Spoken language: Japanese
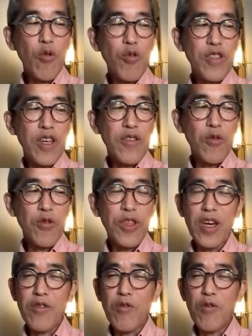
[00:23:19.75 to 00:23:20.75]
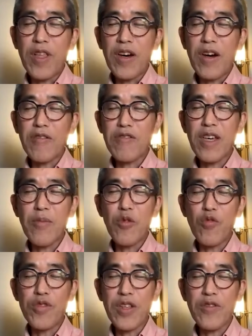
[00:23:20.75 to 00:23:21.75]
起こした人の対応をなんか臭い
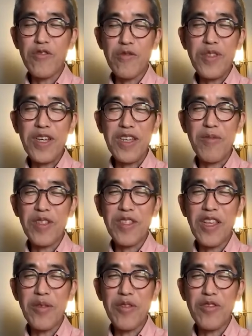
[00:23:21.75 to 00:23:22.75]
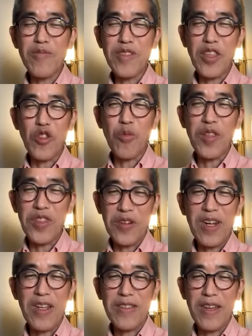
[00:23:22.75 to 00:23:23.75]
ものを蓋するみたいにまた全て止まって
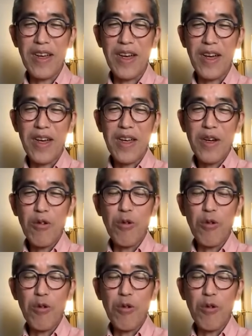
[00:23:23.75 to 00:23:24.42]
るからさ、